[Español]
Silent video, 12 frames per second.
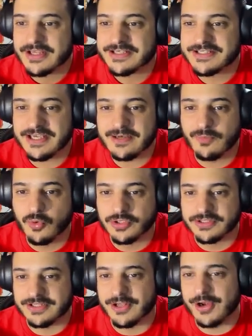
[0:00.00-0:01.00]
Zen
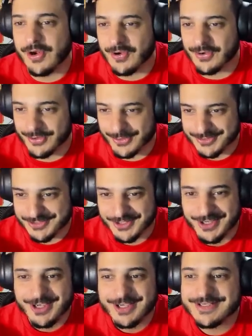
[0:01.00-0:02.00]
Multi, los logros.
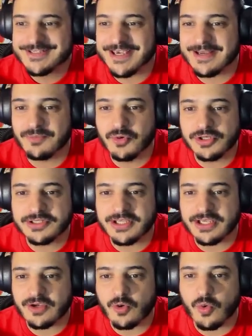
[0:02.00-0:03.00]
Gen
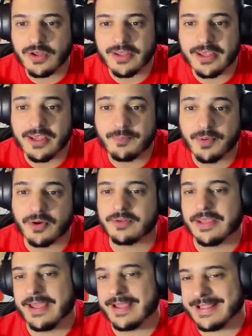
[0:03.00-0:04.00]
Multi, eh,
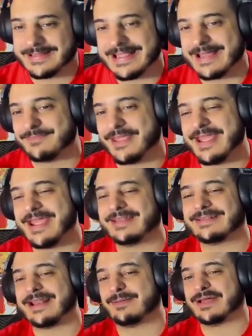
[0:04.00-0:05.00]
acá también
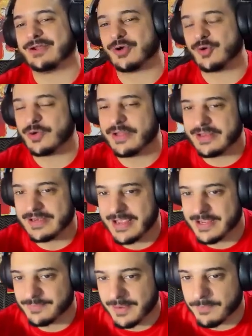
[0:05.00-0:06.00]
está la mano oscura del
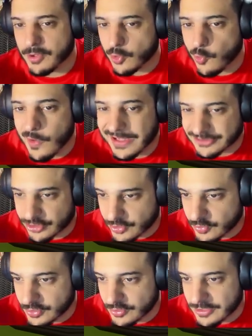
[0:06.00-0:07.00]
Game Pass por
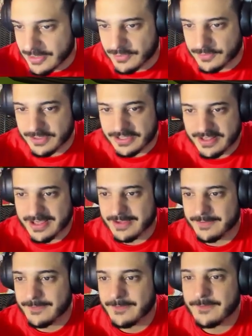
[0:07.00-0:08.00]
4, una barbaridad.